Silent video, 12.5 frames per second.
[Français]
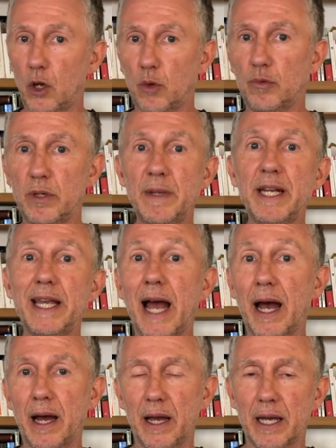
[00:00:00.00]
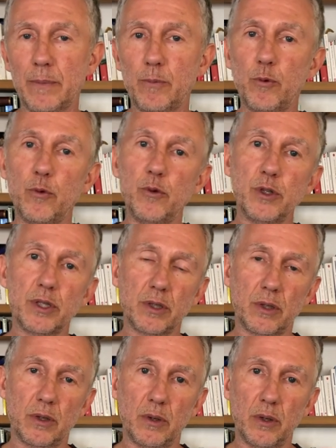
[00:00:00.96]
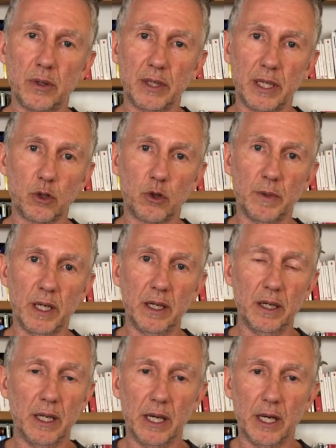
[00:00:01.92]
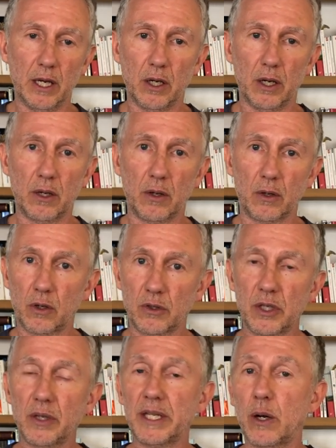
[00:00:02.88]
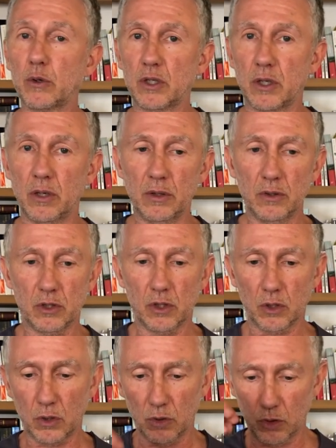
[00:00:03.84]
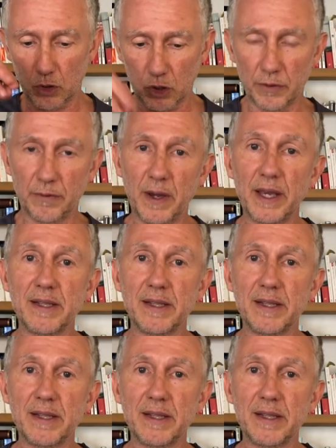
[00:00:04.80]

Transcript: 8 euh, milliards et plus euh, d'êtres humains, quand il y en a autant, ce que je fais